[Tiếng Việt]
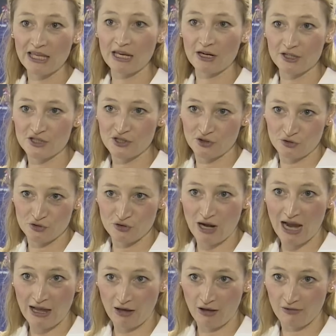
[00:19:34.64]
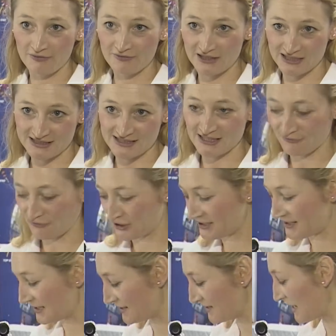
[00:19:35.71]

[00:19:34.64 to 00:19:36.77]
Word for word: hệ thống khác nhau này. Và sau đó chúng